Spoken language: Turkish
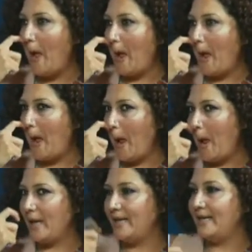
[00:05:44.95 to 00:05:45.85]

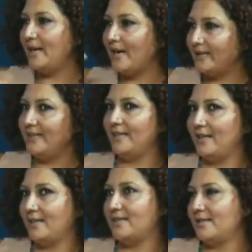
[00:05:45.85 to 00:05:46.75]
e, ihlali
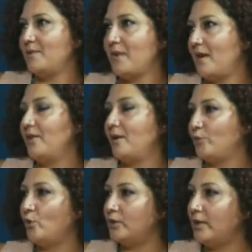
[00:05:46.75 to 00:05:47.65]
aslında bir
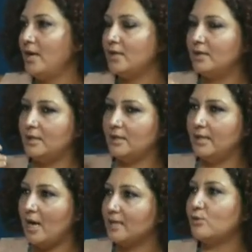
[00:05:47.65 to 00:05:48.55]
anlamda olarak e,
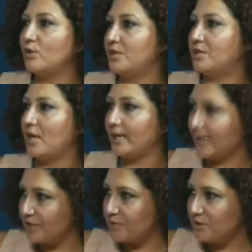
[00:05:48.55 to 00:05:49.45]
yargı sürecinden
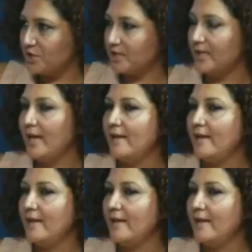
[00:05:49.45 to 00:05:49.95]
geçmişti